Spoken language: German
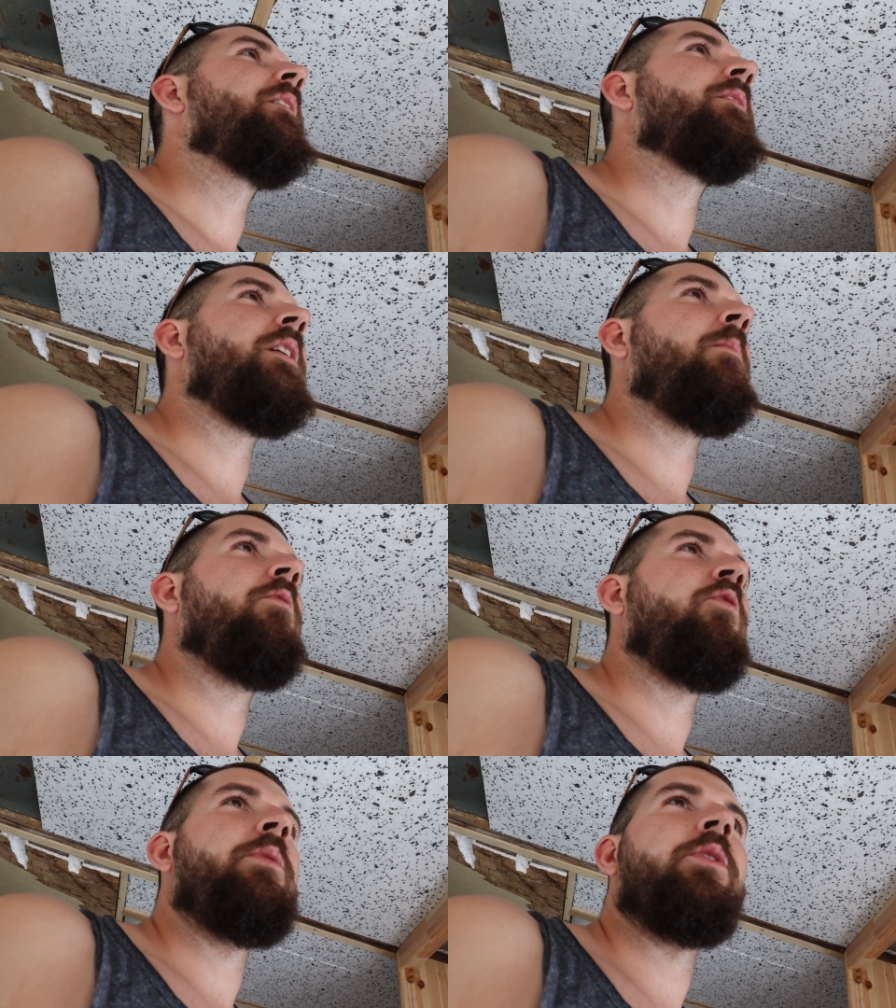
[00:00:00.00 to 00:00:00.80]
Das kann
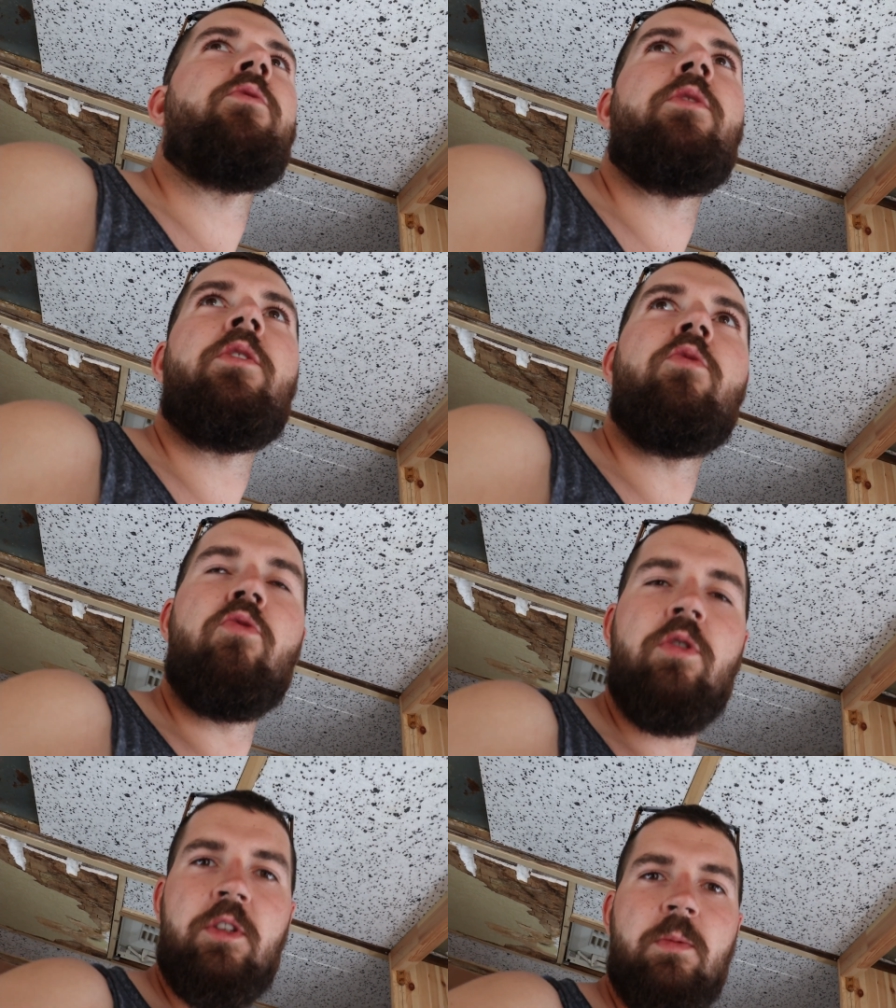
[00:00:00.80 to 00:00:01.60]
man von mir aus für die
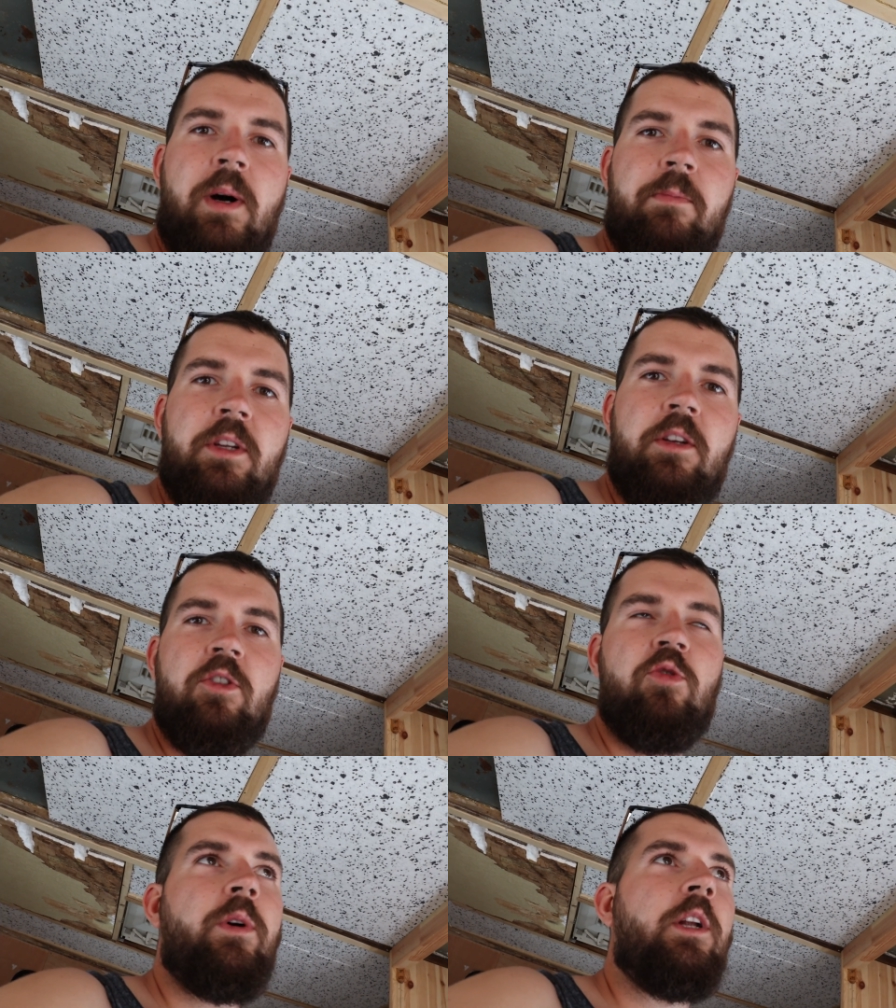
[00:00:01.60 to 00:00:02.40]
Dusche zum
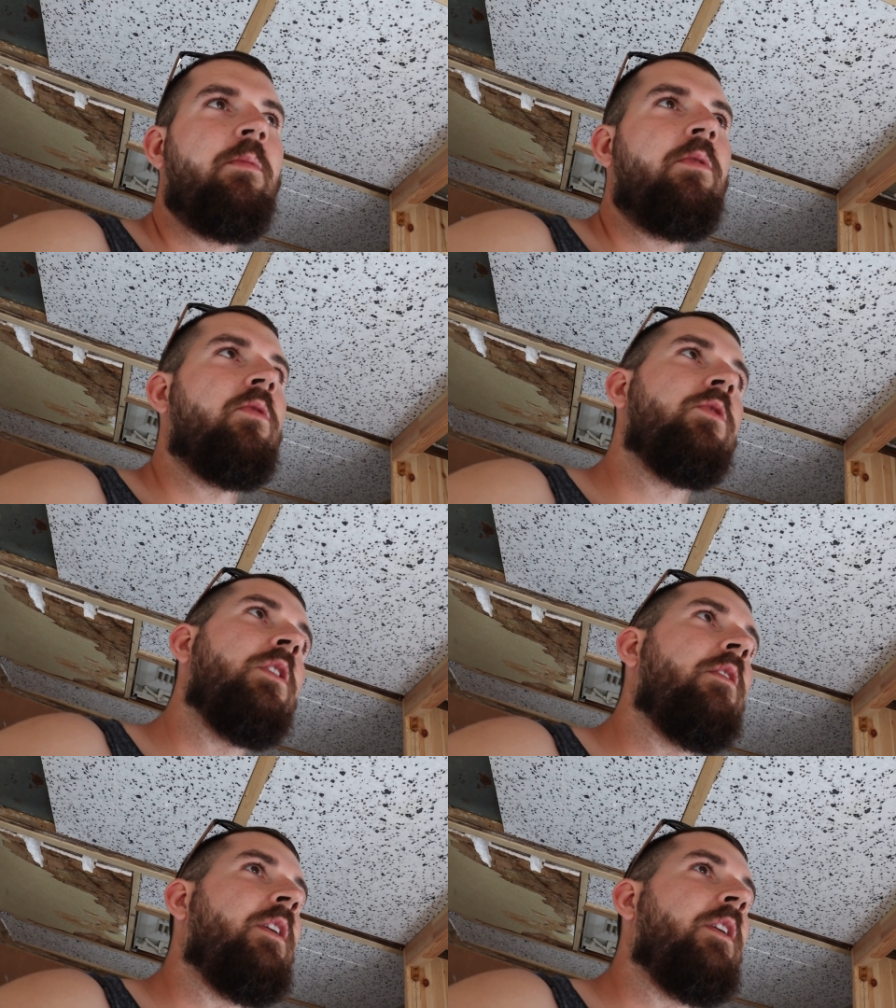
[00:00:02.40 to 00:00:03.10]
Abdichten später benutzen,